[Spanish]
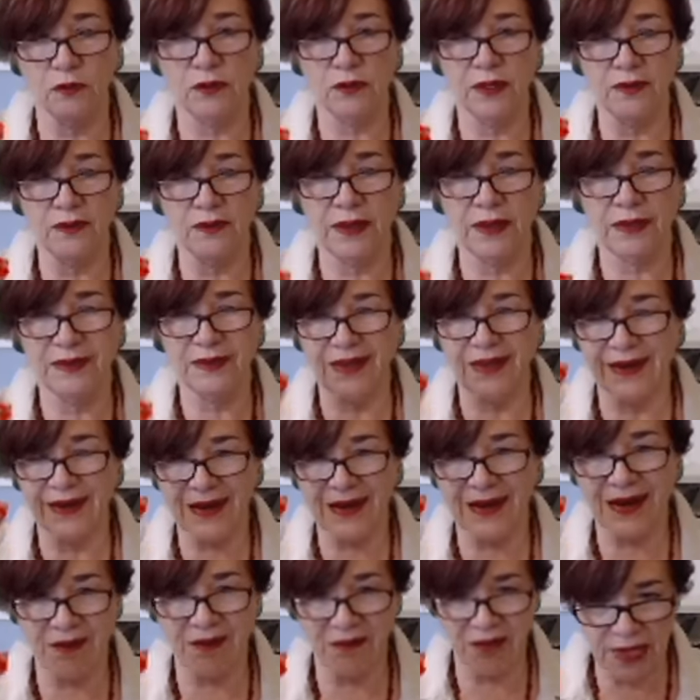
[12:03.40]
un nivel de
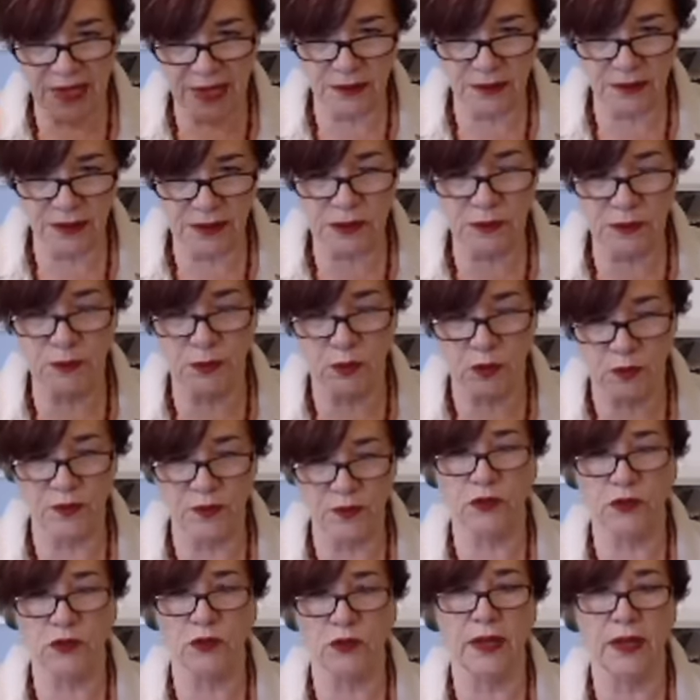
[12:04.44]
rabietas
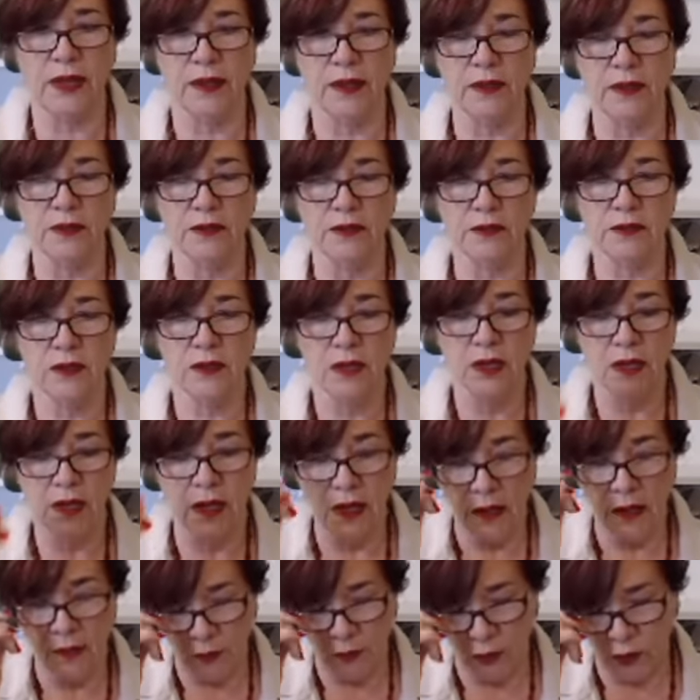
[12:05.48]
profesionales,
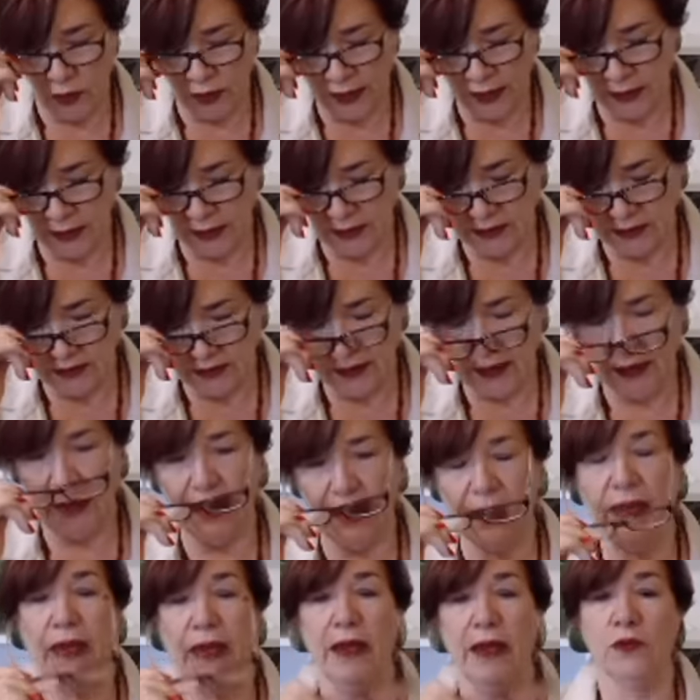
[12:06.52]
porque él
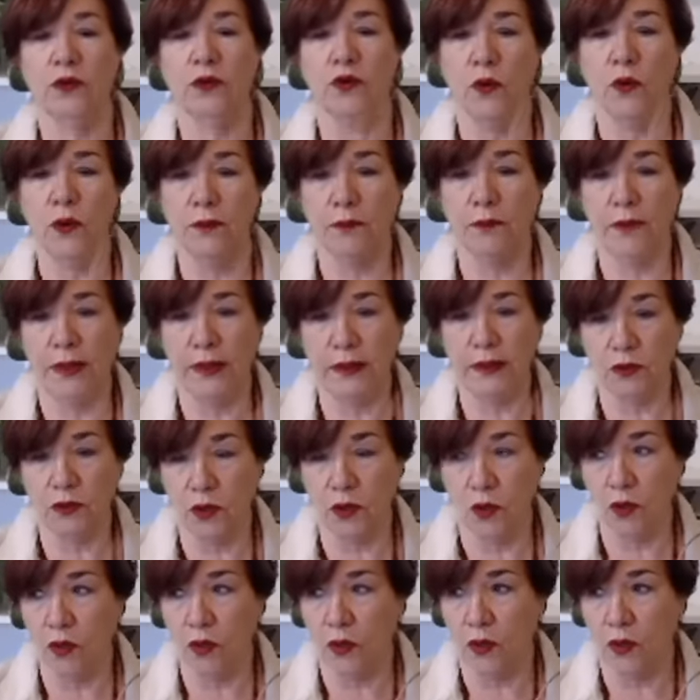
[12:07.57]
decía que él no
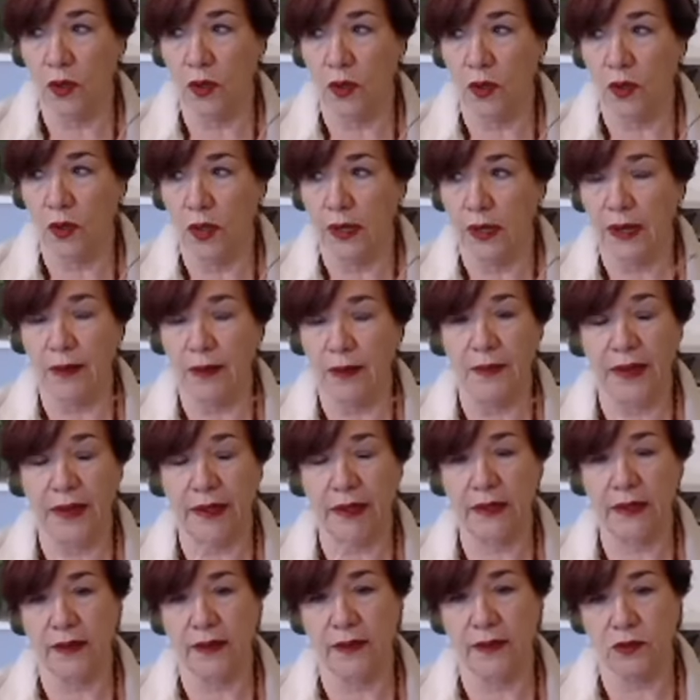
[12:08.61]
inventó la
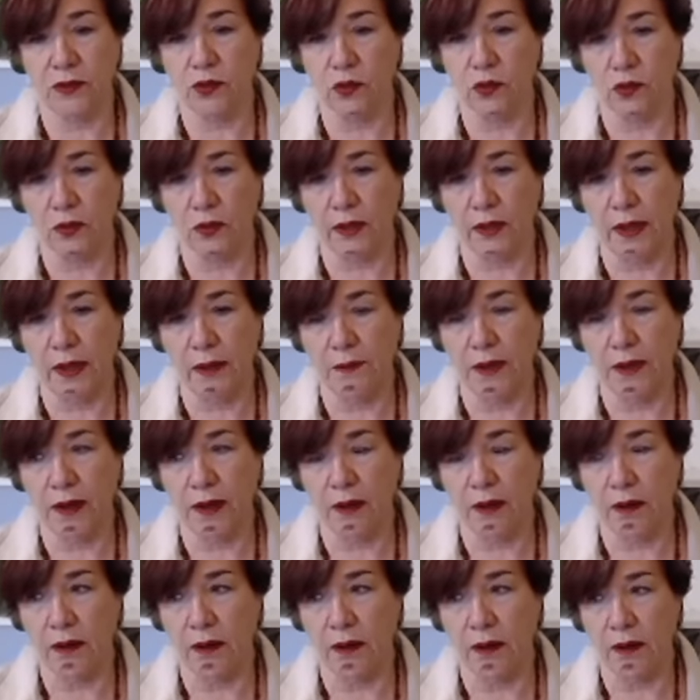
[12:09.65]
máquina de
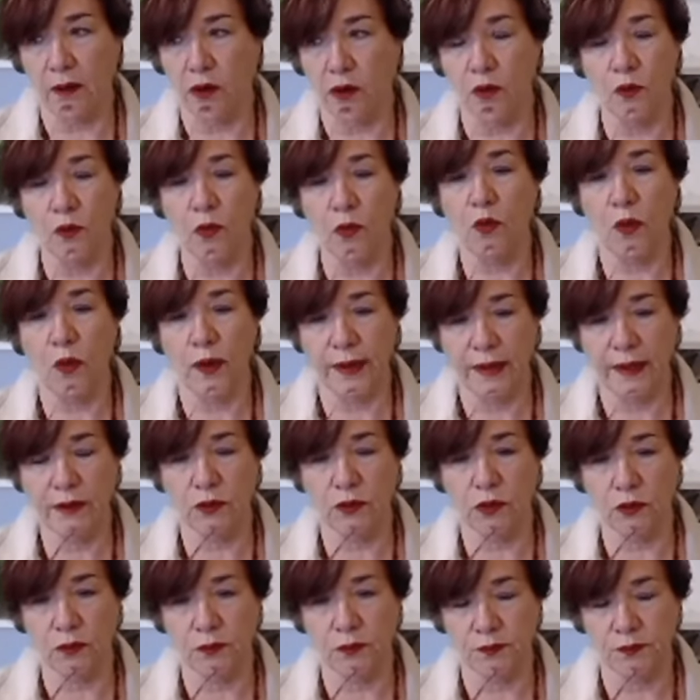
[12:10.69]
sonograma como un
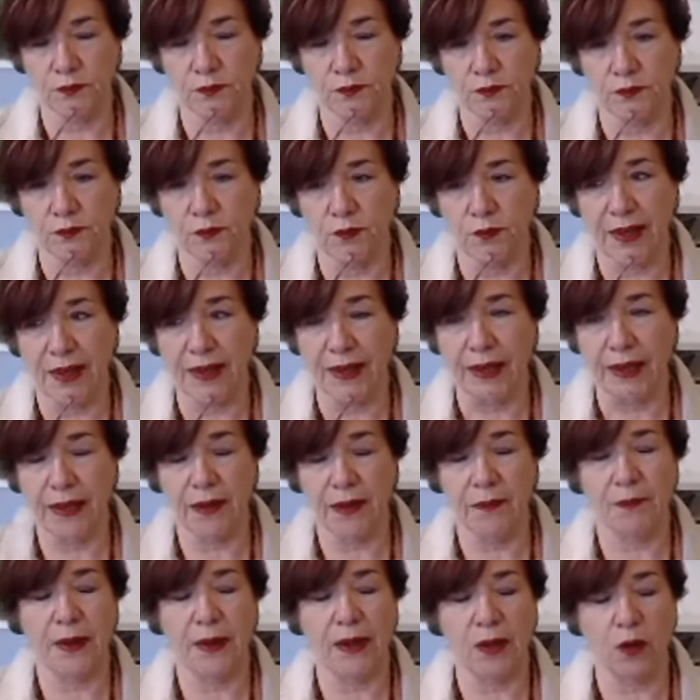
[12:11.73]
jueguito
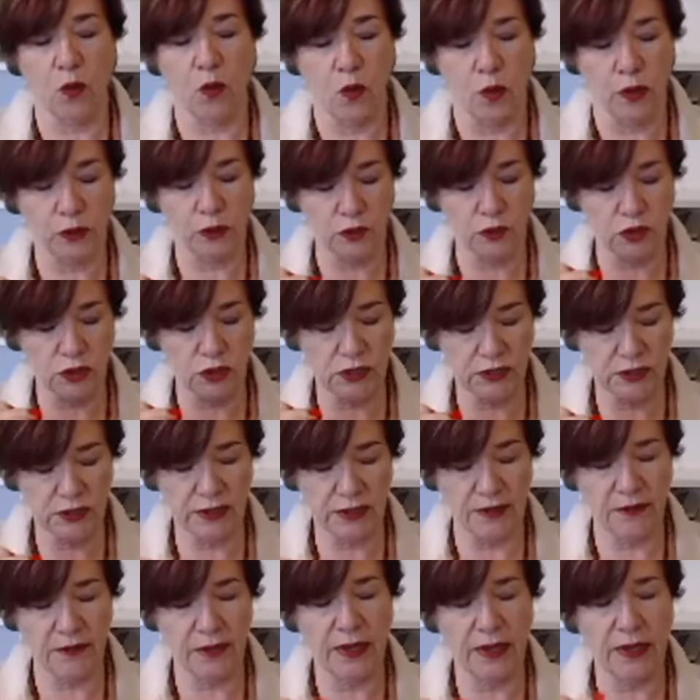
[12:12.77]
era para cuando se
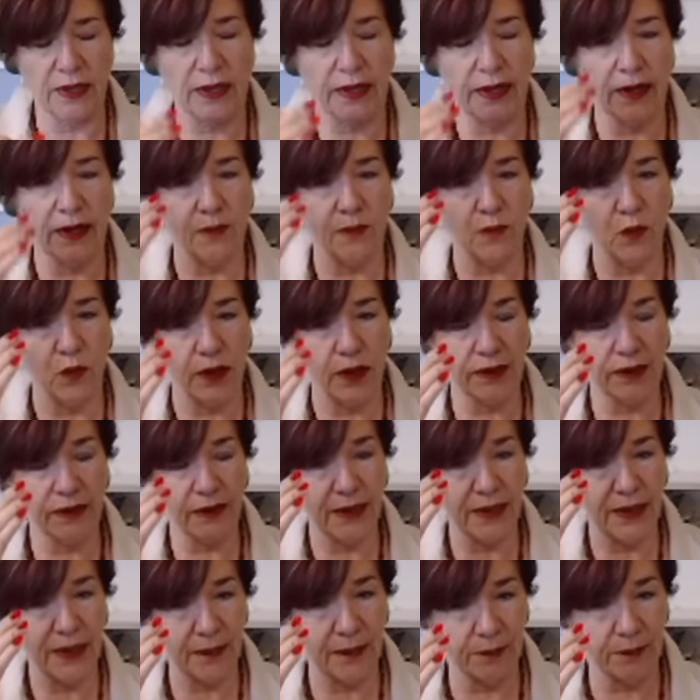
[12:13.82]
sabía que la mujer
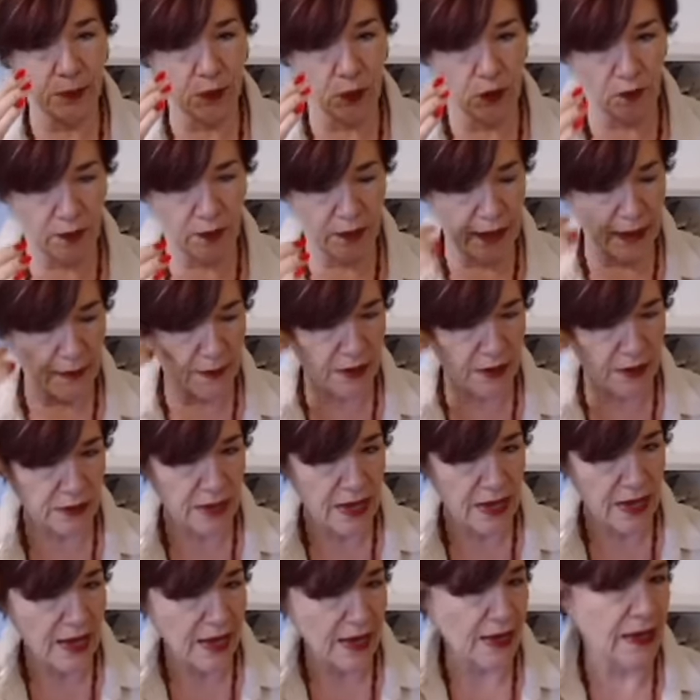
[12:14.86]
tenía
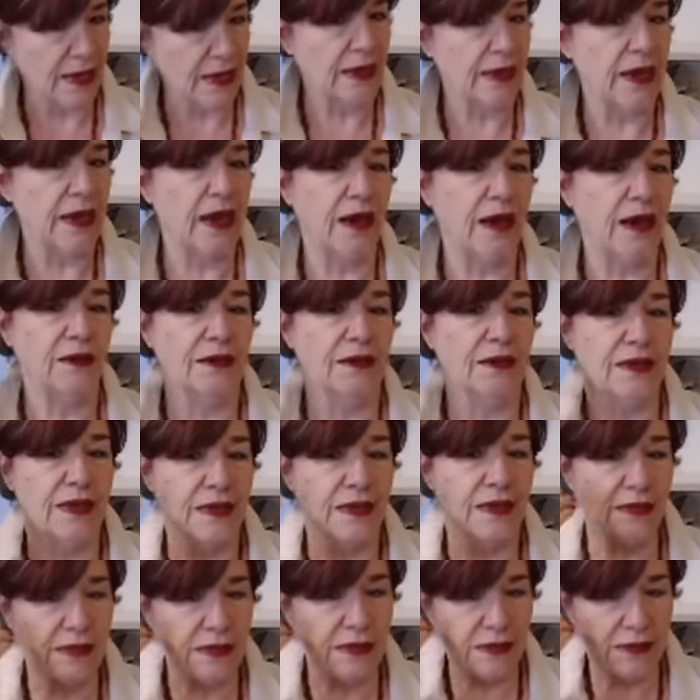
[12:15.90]
problemas y ah,
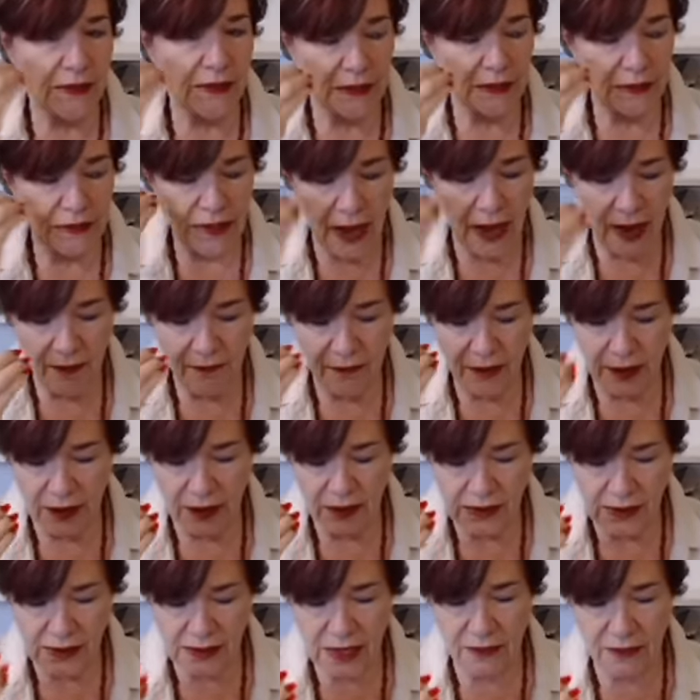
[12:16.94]

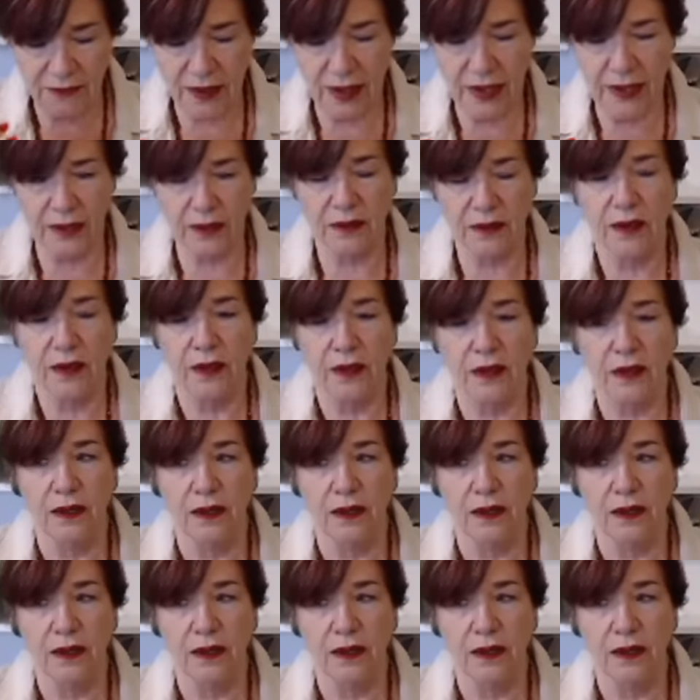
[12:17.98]
necesitaban saber